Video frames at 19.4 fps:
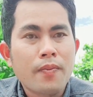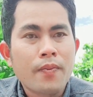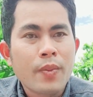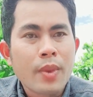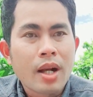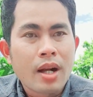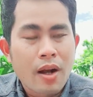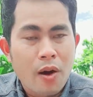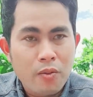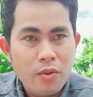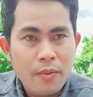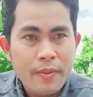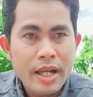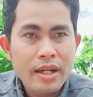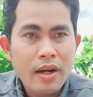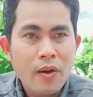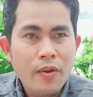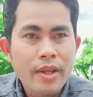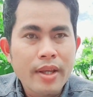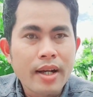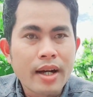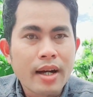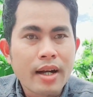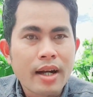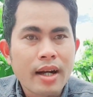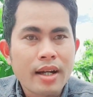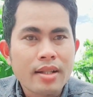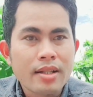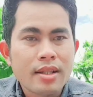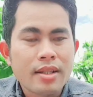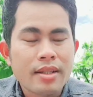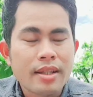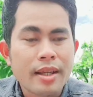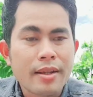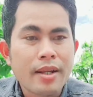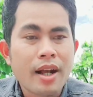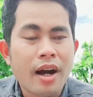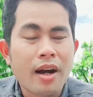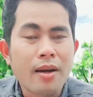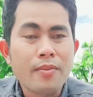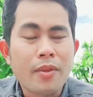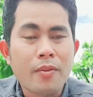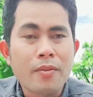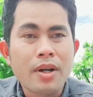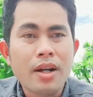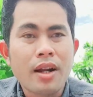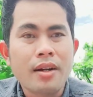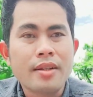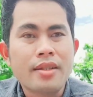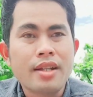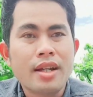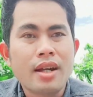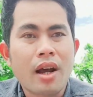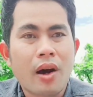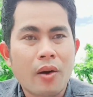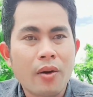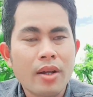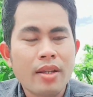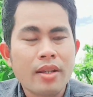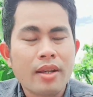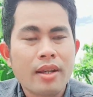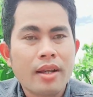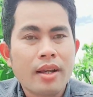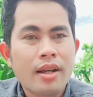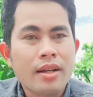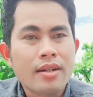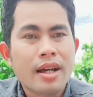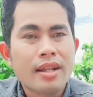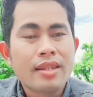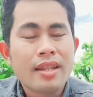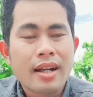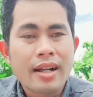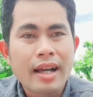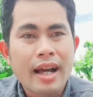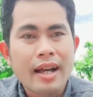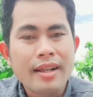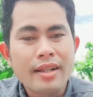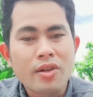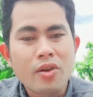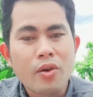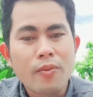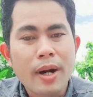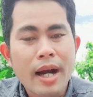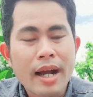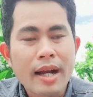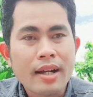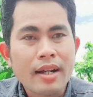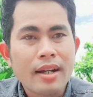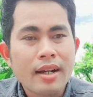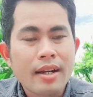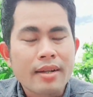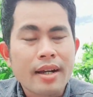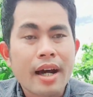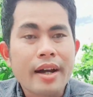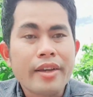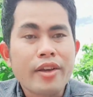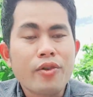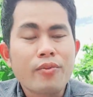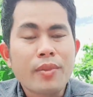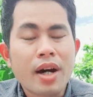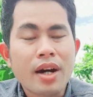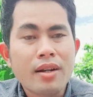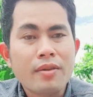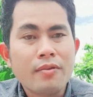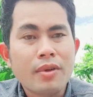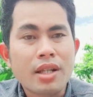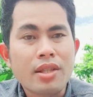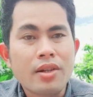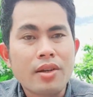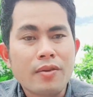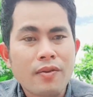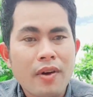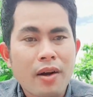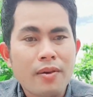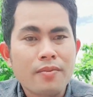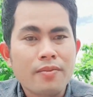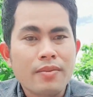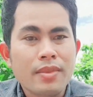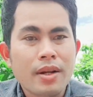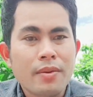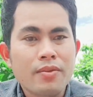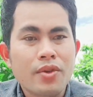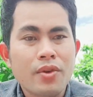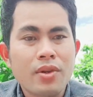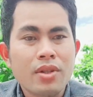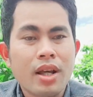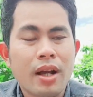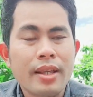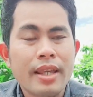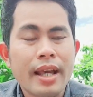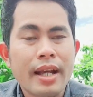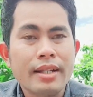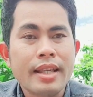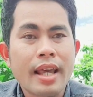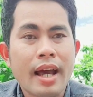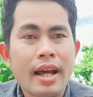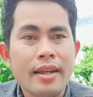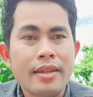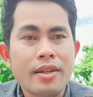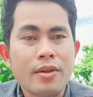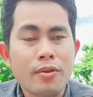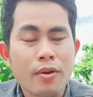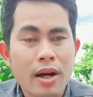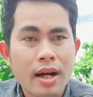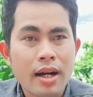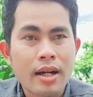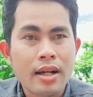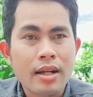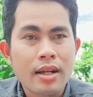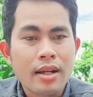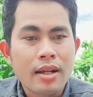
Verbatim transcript: không có biết nói gì hơn hết, chỉ gửi một cái lời xin lỗi đến tất cả những cô bác đã yêu mến và thương Phong trong suốt thời gian dài vừa qua.